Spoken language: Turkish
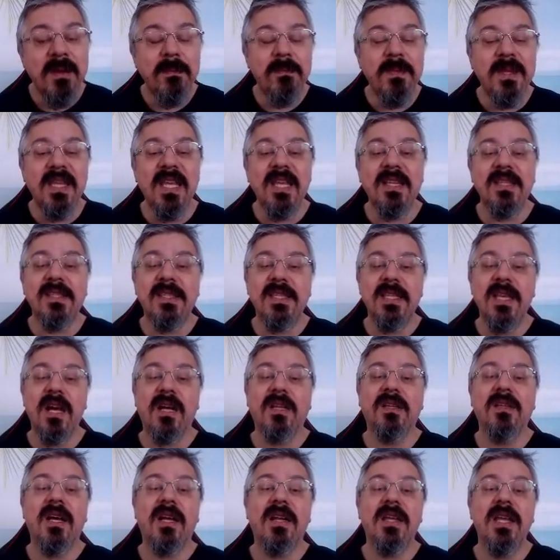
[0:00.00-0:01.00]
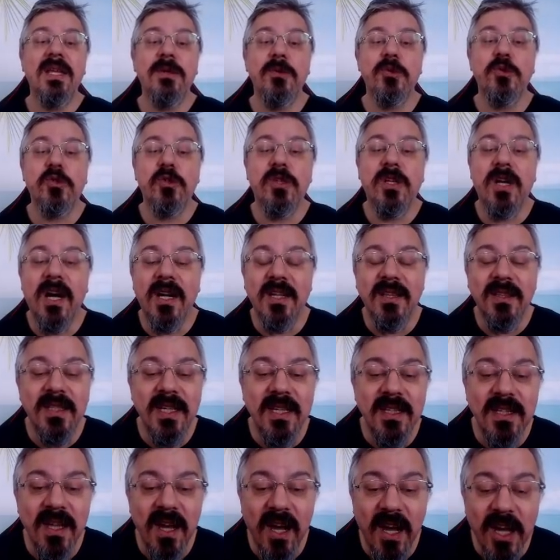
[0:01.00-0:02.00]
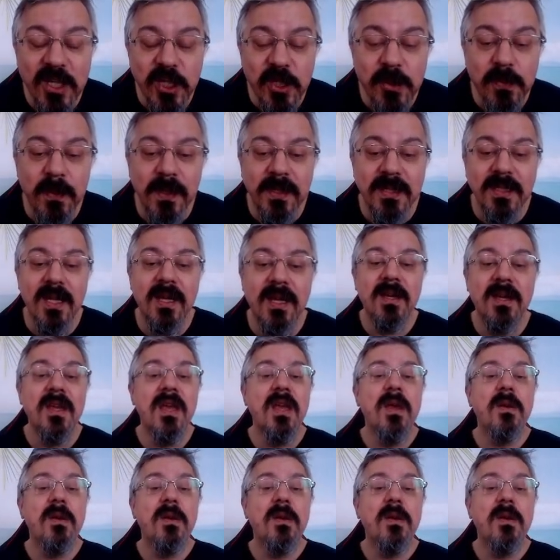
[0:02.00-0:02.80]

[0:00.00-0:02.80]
Bir de siyahlar henüz kartlarını açmadı.